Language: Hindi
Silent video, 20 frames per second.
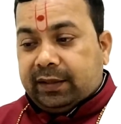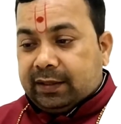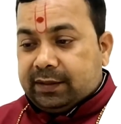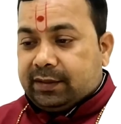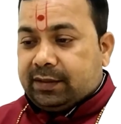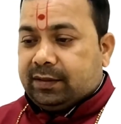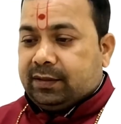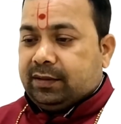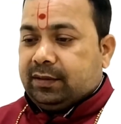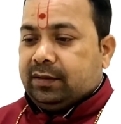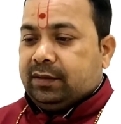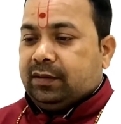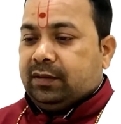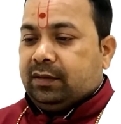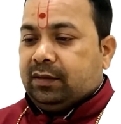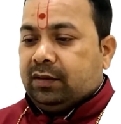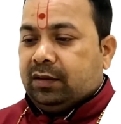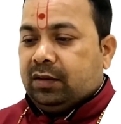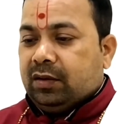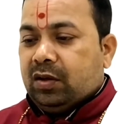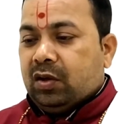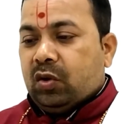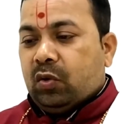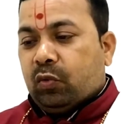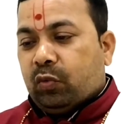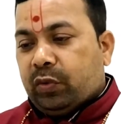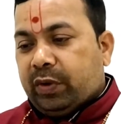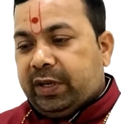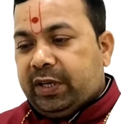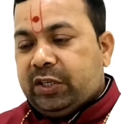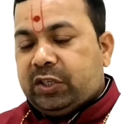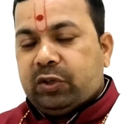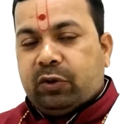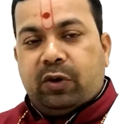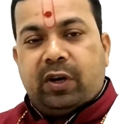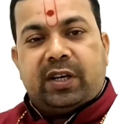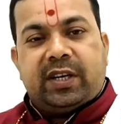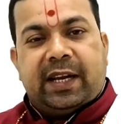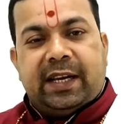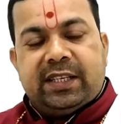दस उन्नीस
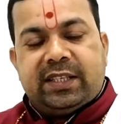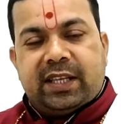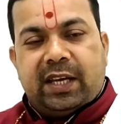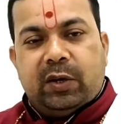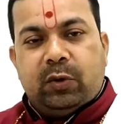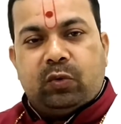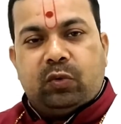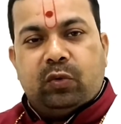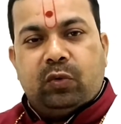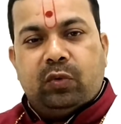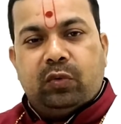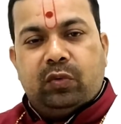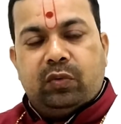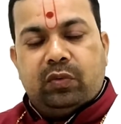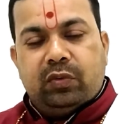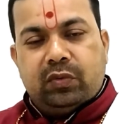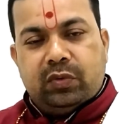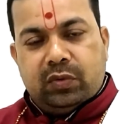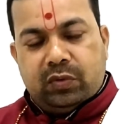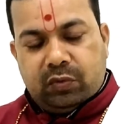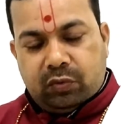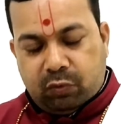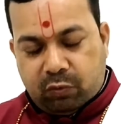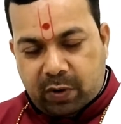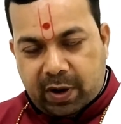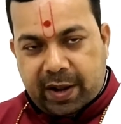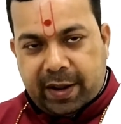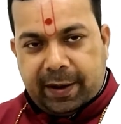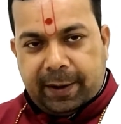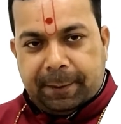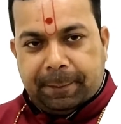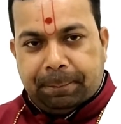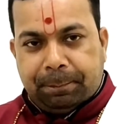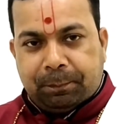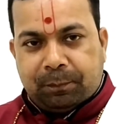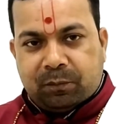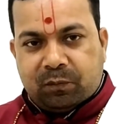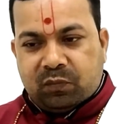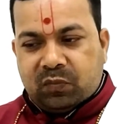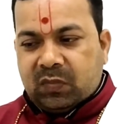और अट्ठाईस तारीख को हुआ है
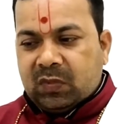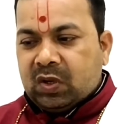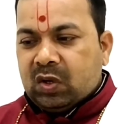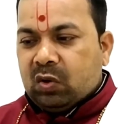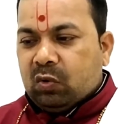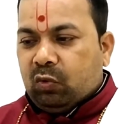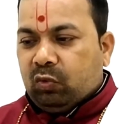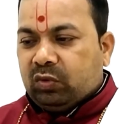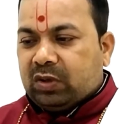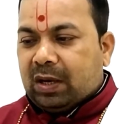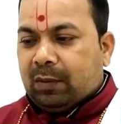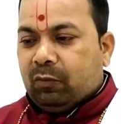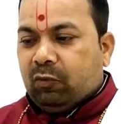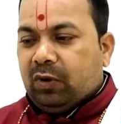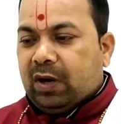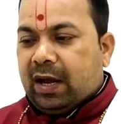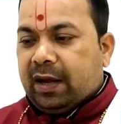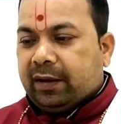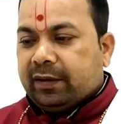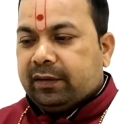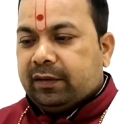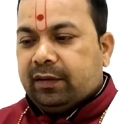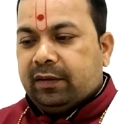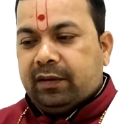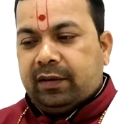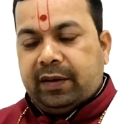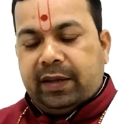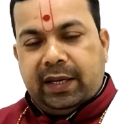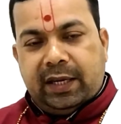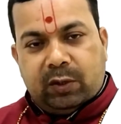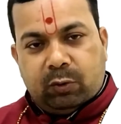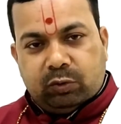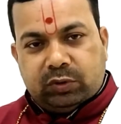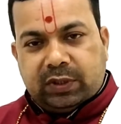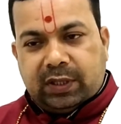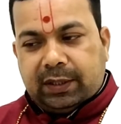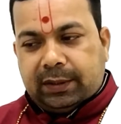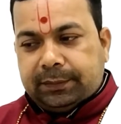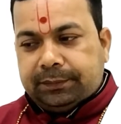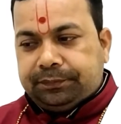उनका मूलांक एक होता
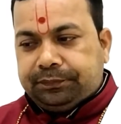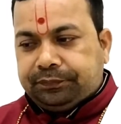है